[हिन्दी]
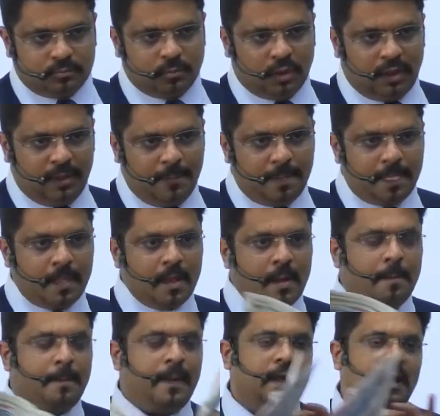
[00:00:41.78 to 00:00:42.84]
बोला
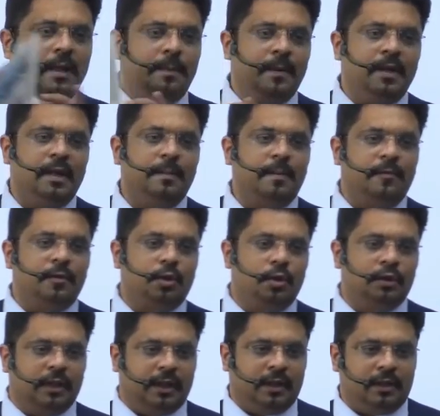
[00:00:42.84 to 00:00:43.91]
पहले पन्ने पे
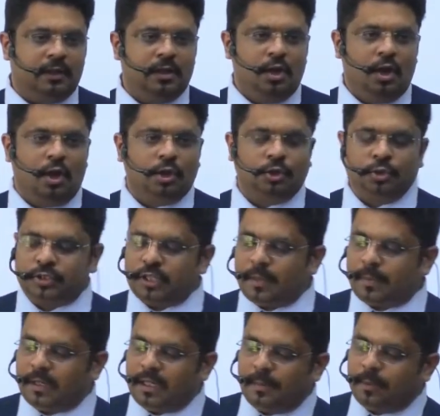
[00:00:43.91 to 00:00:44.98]
विरोध है और
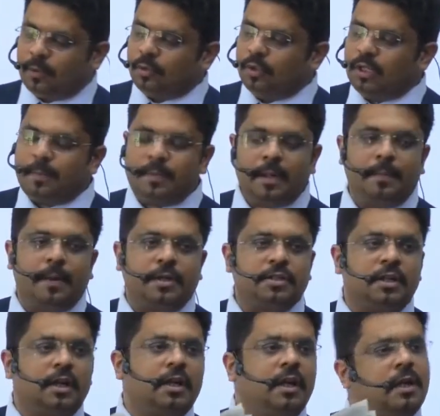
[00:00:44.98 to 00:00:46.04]
दूसरे पन्ने पे उन्होंने अपना
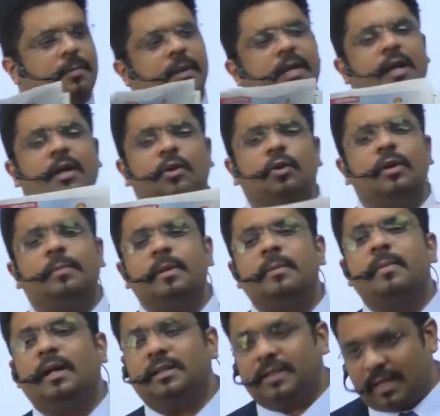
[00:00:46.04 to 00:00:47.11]
पक्ष रखा कि भाई हर कोई
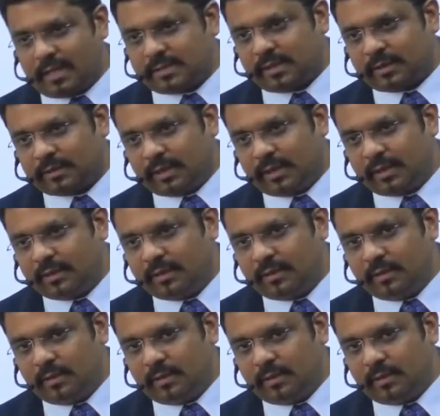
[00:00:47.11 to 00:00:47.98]
अपनी बात कह सकता है